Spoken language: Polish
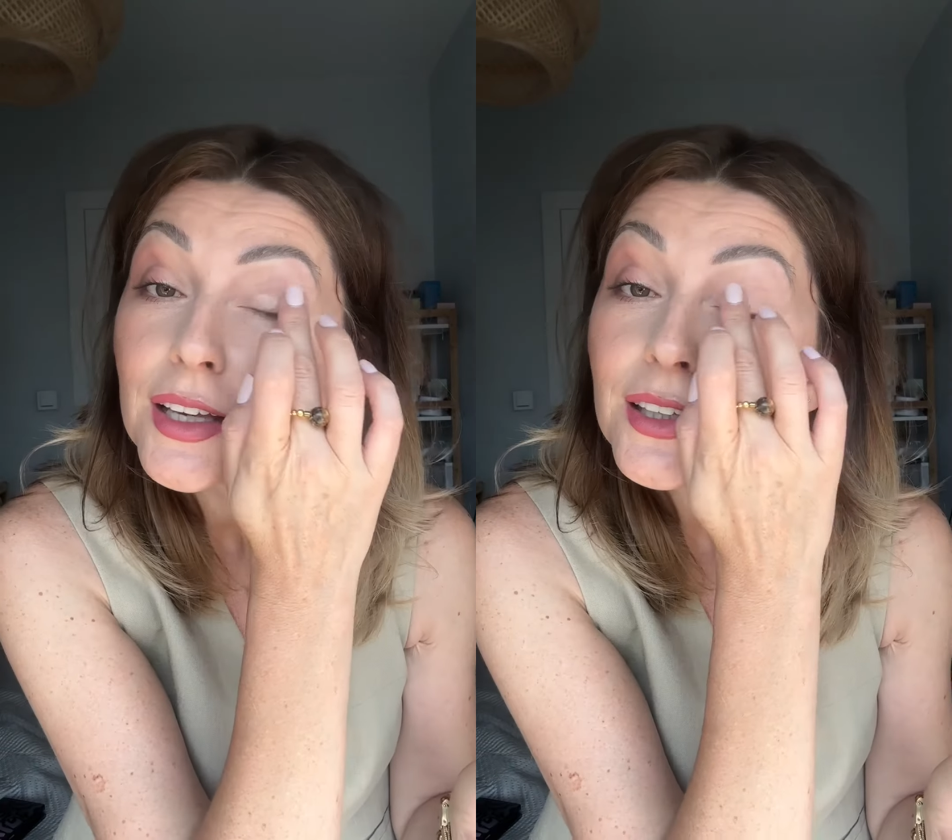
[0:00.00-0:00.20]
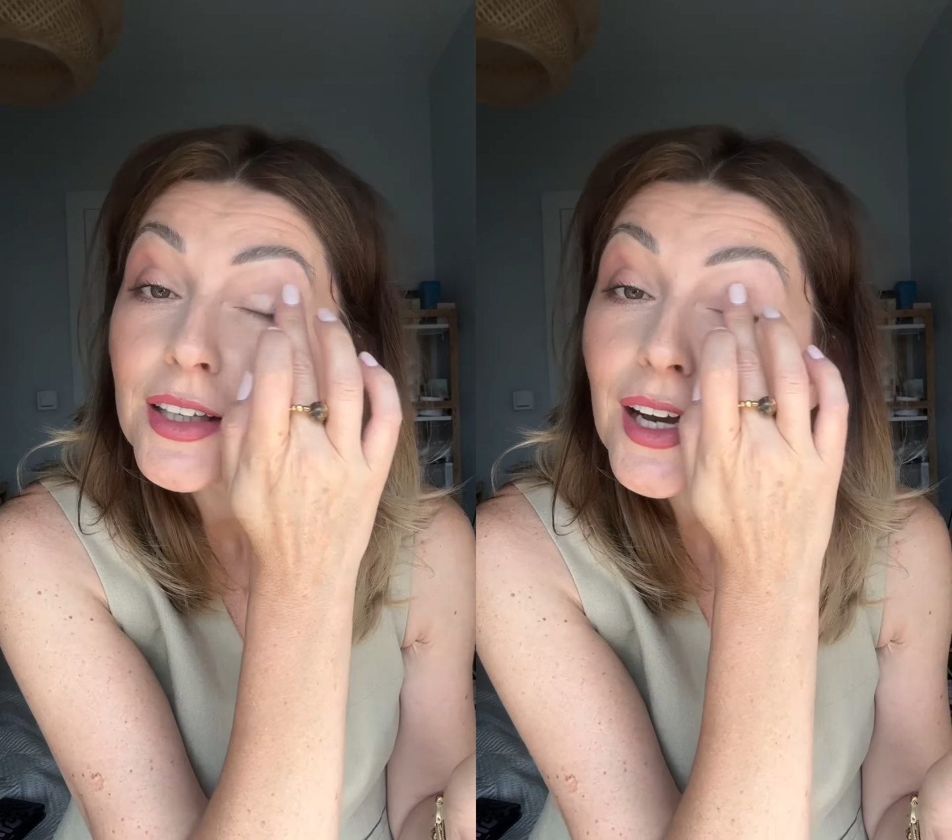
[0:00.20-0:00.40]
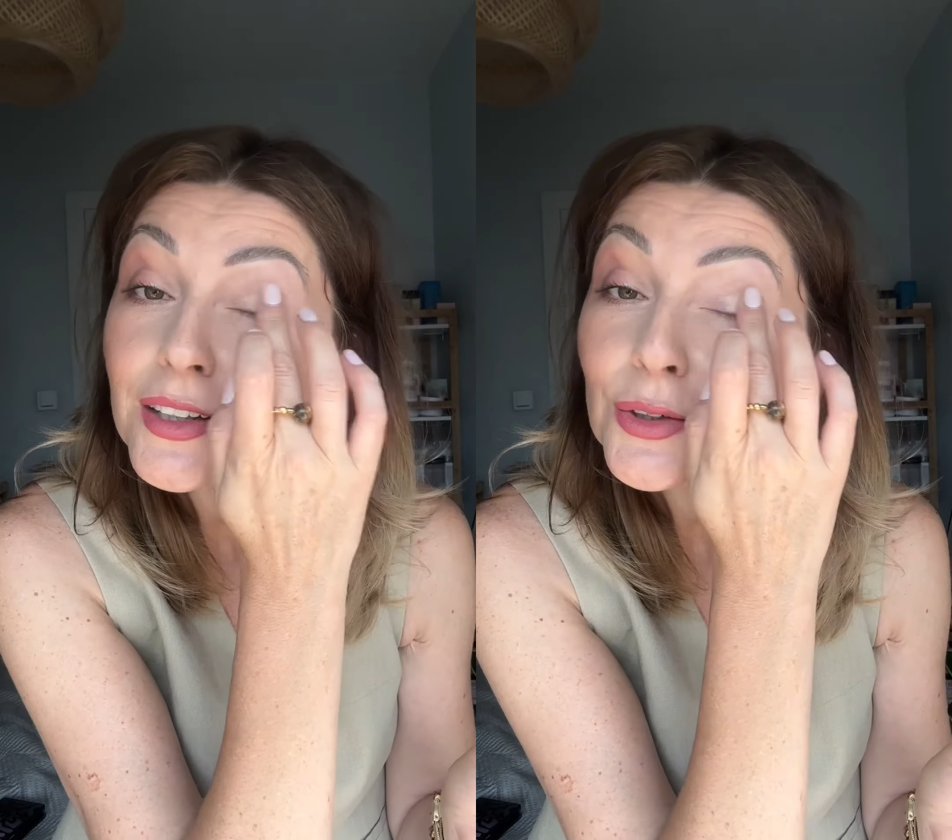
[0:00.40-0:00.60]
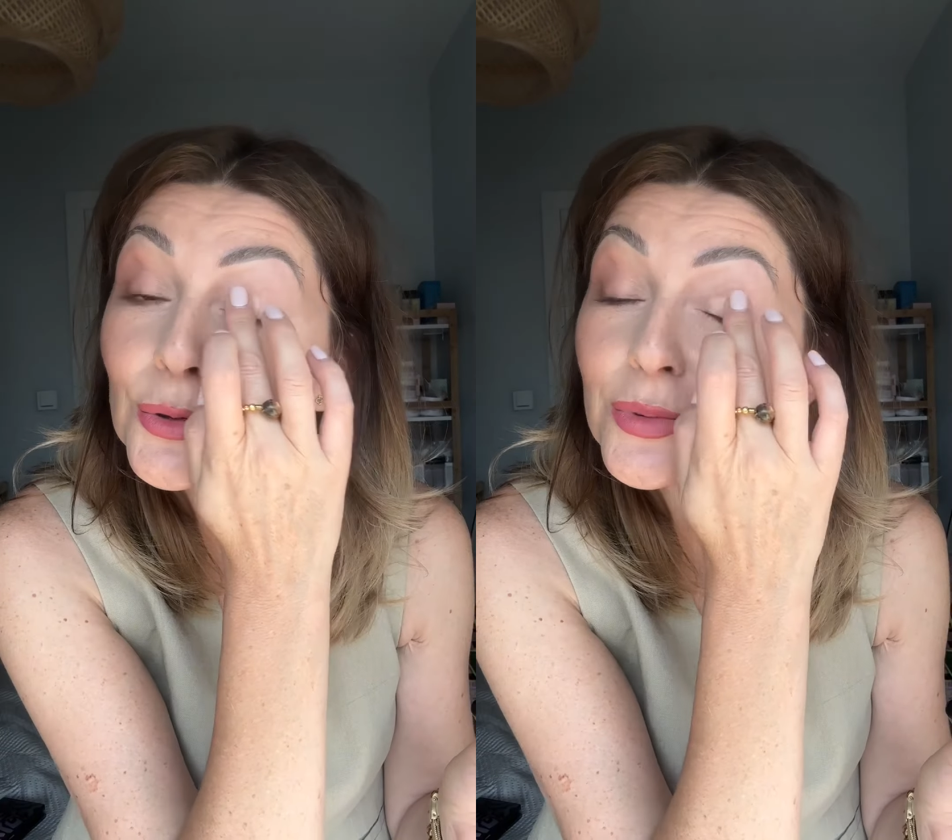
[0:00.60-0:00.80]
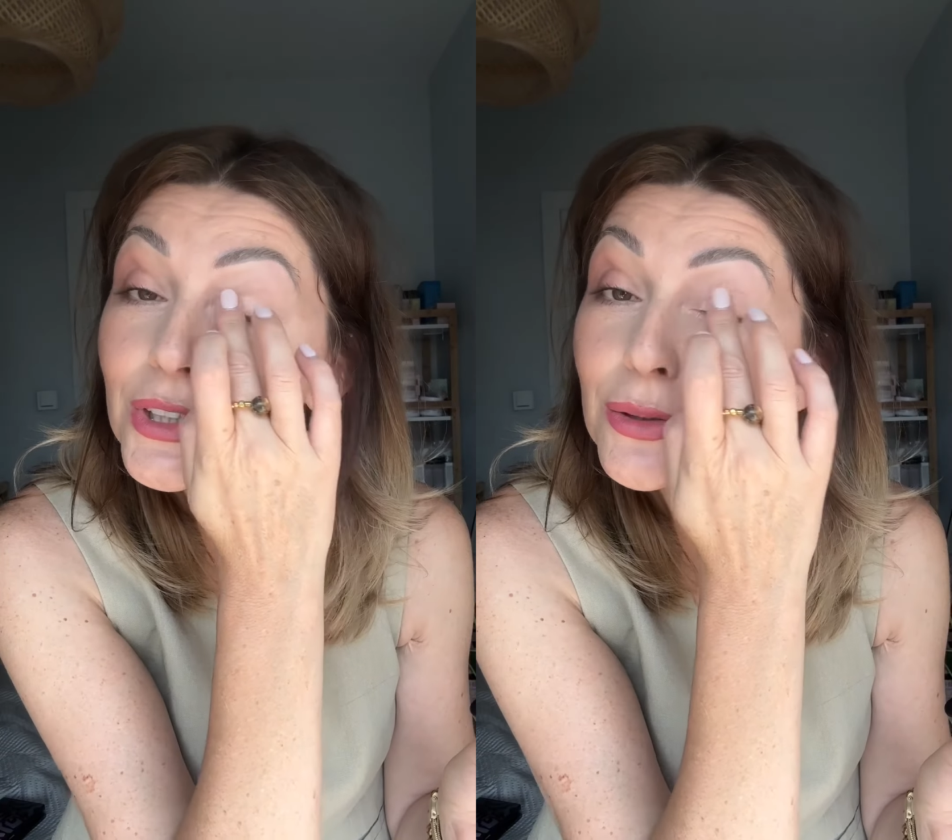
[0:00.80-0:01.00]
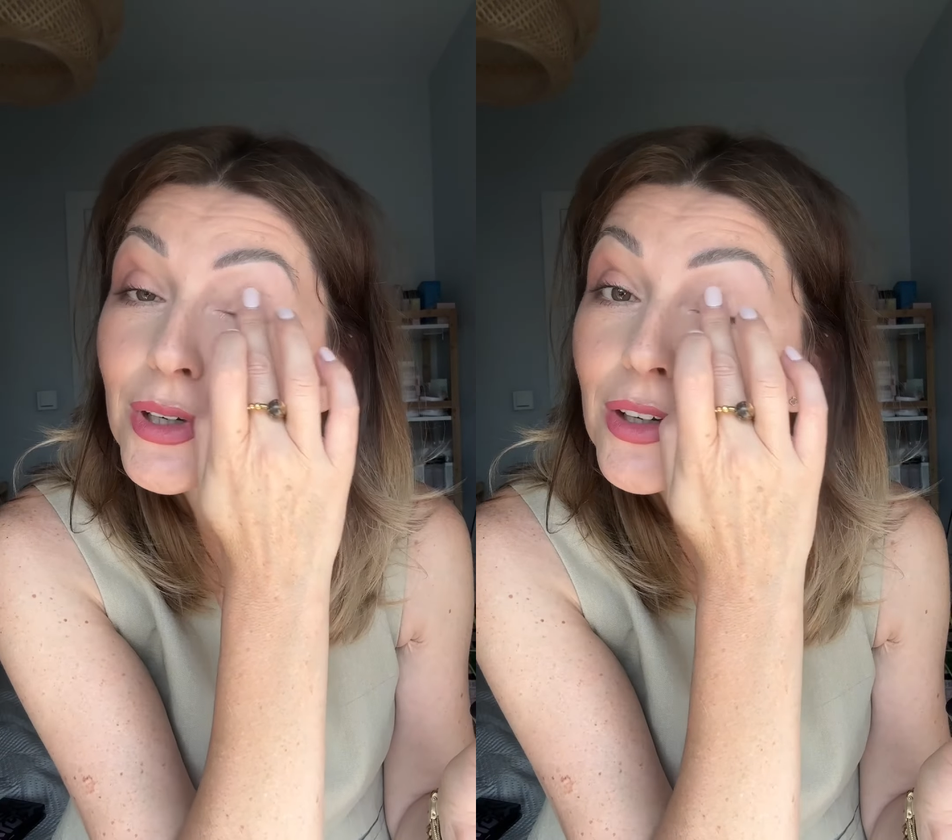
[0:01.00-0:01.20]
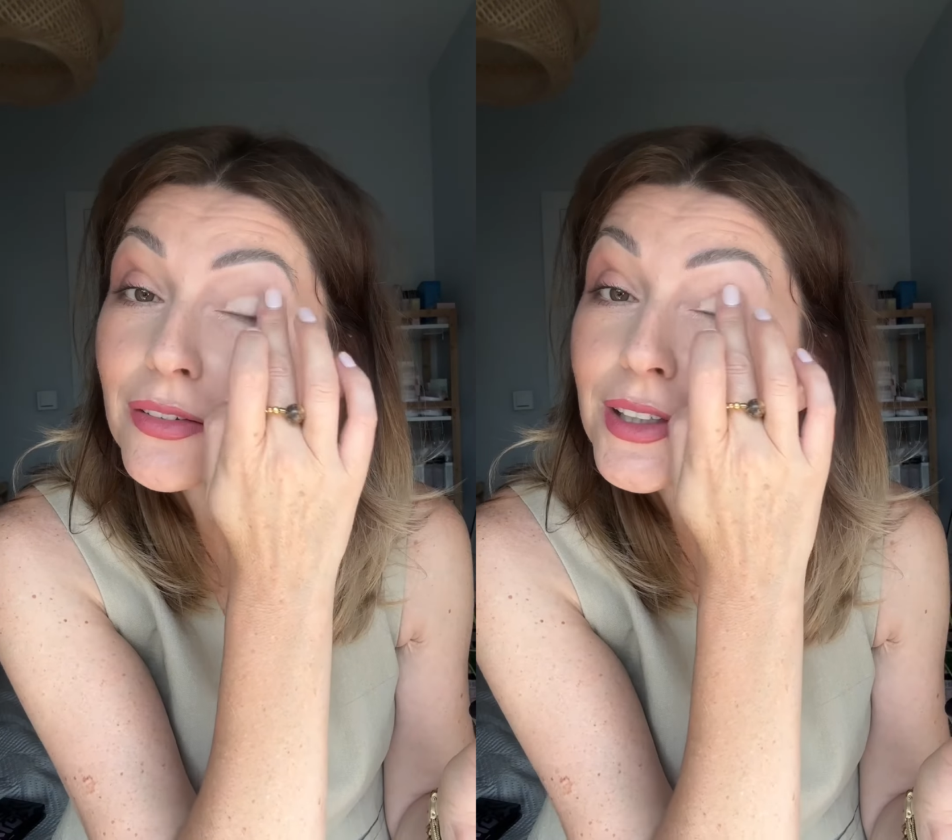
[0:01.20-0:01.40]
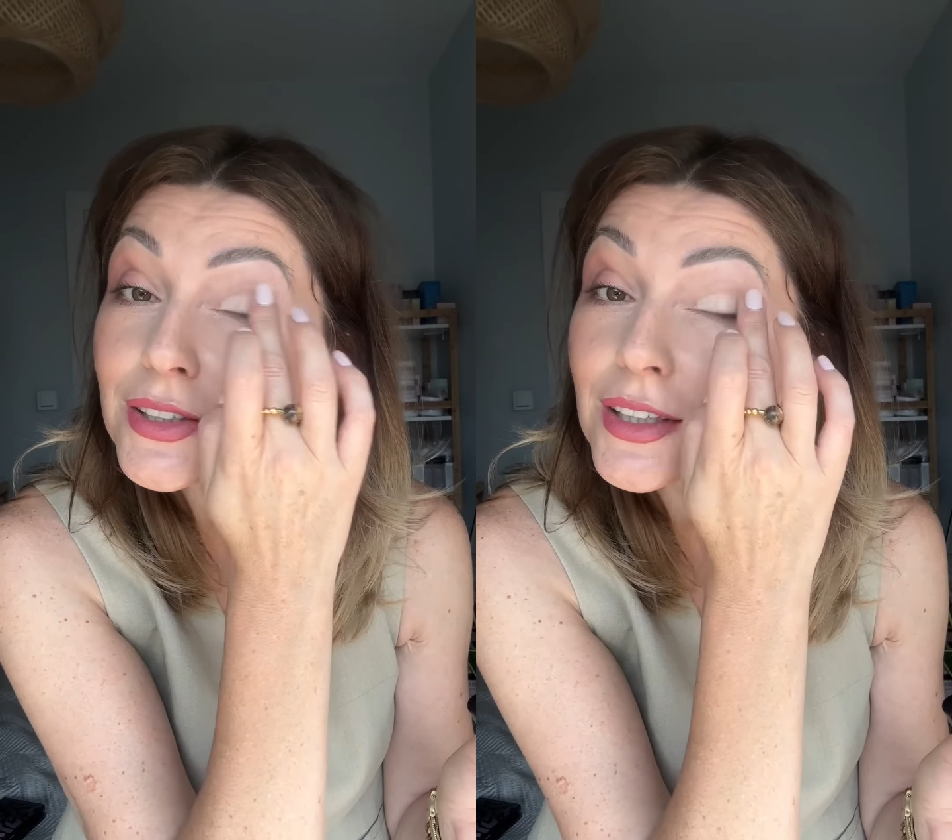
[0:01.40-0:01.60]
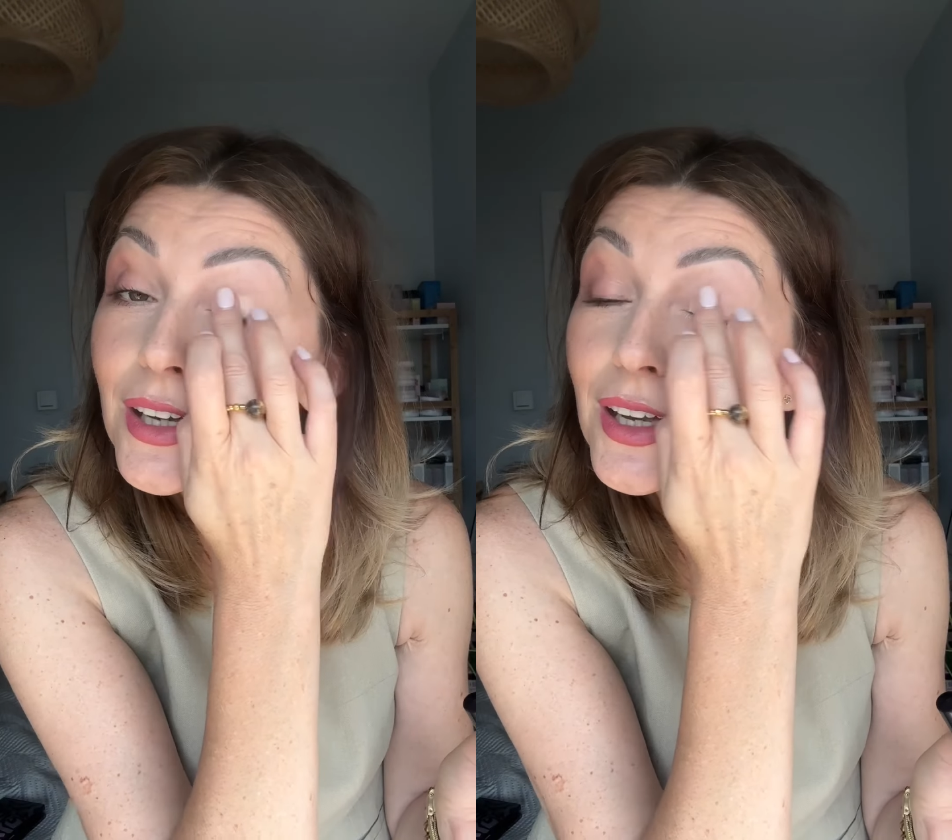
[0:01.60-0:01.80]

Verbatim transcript: ja nie umiem się malować.